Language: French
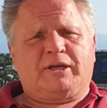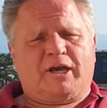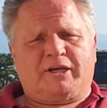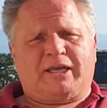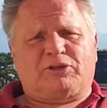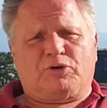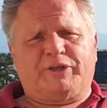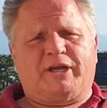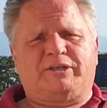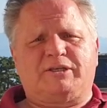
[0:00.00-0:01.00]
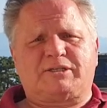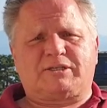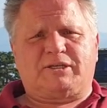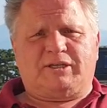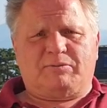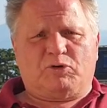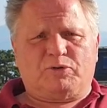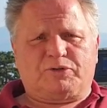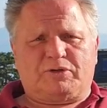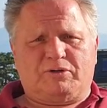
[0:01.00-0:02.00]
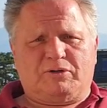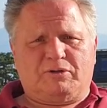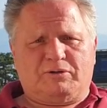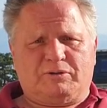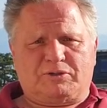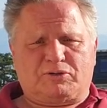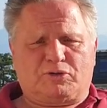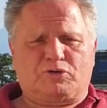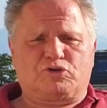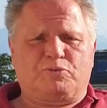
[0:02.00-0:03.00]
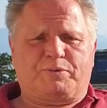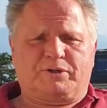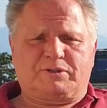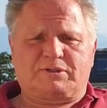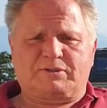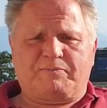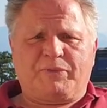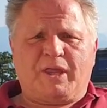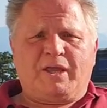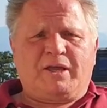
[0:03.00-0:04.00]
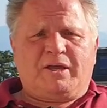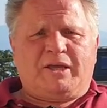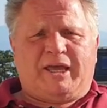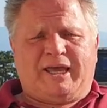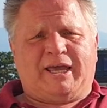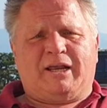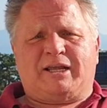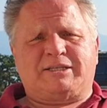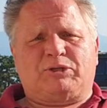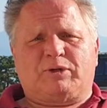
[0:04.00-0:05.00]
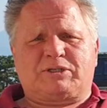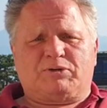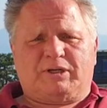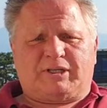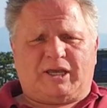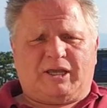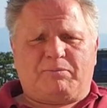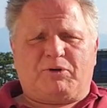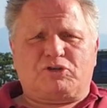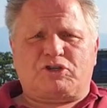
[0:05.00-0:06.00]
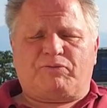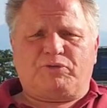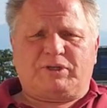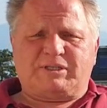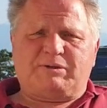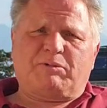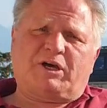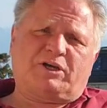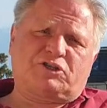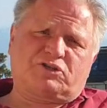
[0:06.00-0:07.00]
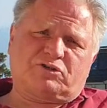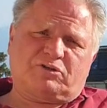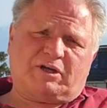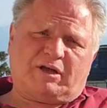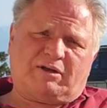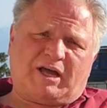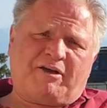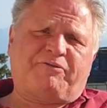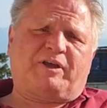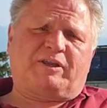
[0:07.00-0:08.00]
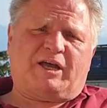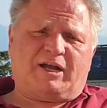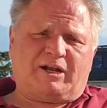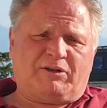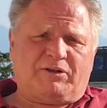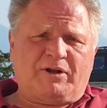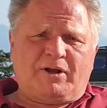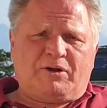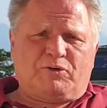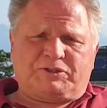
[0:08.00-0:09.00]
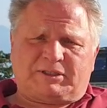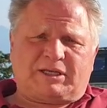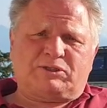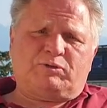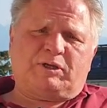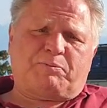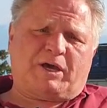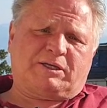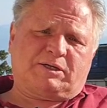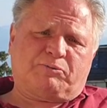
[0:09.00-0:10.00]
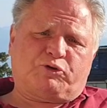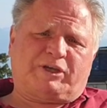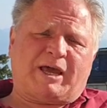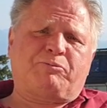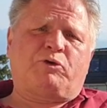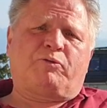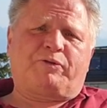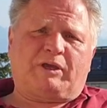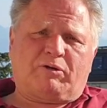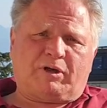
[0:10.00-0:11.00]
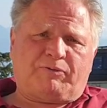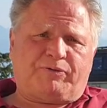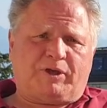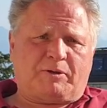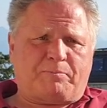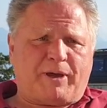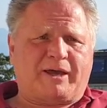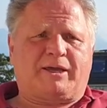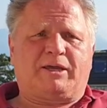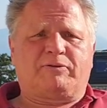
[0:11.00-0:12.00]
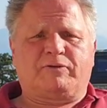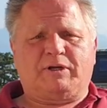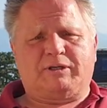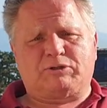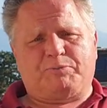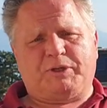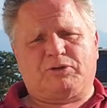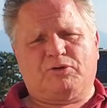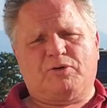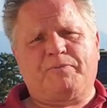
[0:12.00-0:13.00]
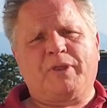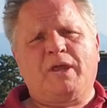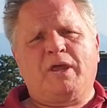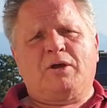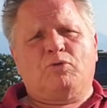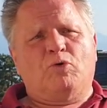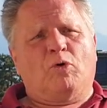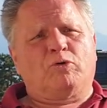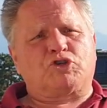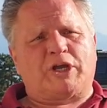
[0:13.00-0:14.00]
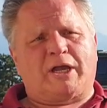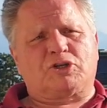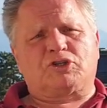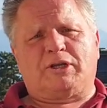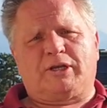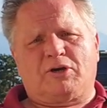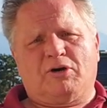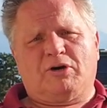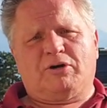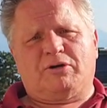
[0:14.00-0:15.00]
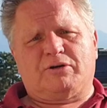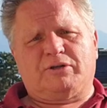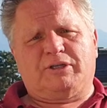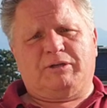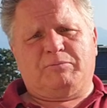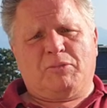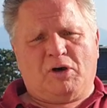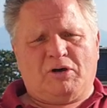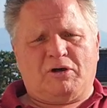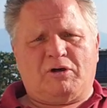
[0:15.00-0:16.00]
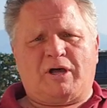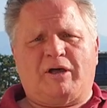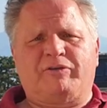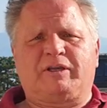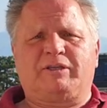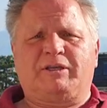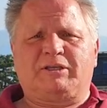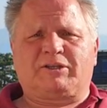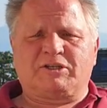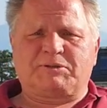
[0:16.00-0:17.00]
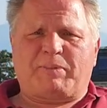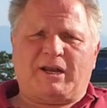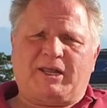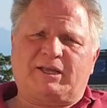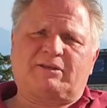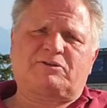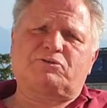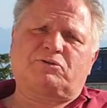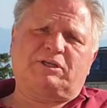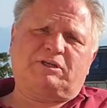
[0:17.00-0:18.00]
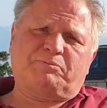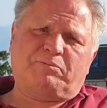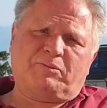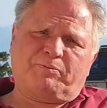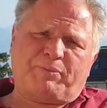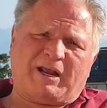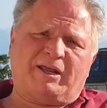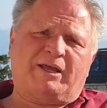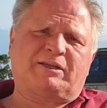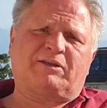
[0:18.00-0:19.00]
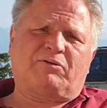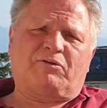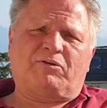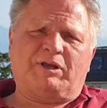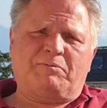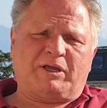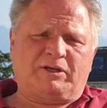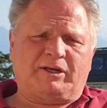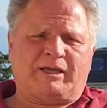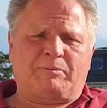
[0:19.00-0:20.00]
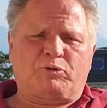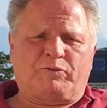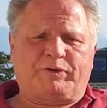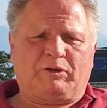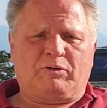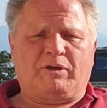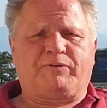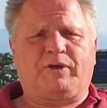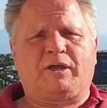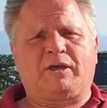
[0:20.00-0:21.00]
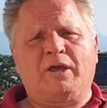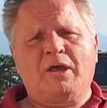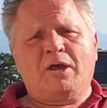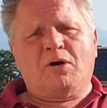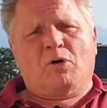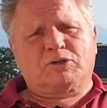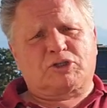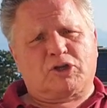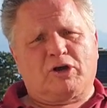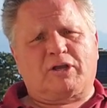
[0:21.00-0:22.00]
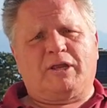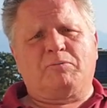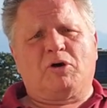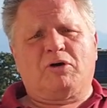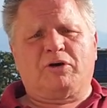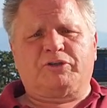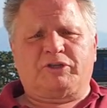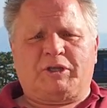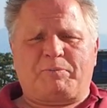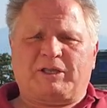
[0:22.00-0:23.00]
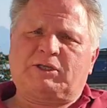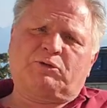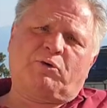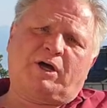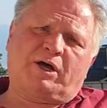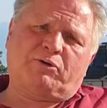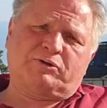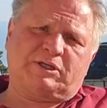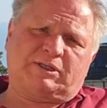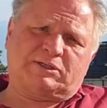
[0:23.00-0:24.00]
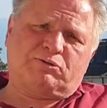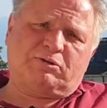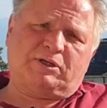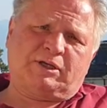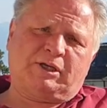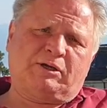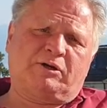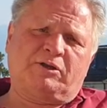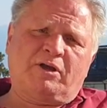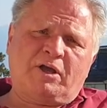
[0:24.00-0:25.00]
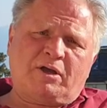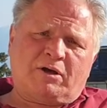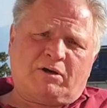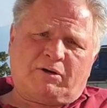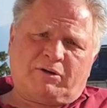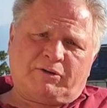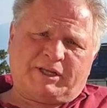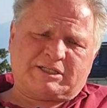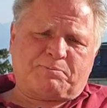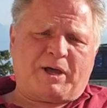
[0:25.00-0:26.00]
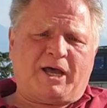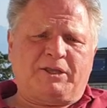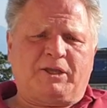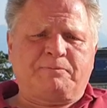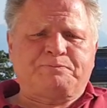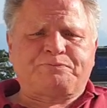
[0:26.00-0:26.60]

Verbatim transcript: car il y a trop d'indices qui démontrent euh, ce que je pense. Et la situation est terrible. J'ai vu des images euh, infernales aux États-Unis, par exemple, de camions frigorifiques parqués devant les hôpitaux où on charge les corps des morts avec des transpalettes sur des palettes, on les met dans les camions frigorifiques, on stocke les morts dans des patinoires aux États-Unis, en, en Espagne,